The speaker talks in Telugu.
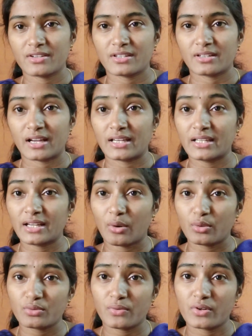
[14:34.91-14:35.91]
విషయం కానీ
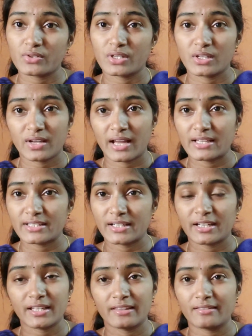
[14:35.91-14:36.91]
హౌస్ ఓనర్స్ ఇల్లు ఖాళీ
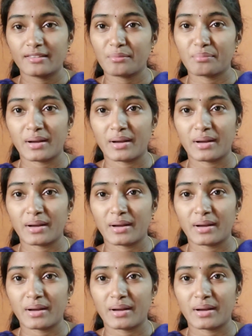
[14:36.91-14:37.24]
చేయండి అంటే ఎంత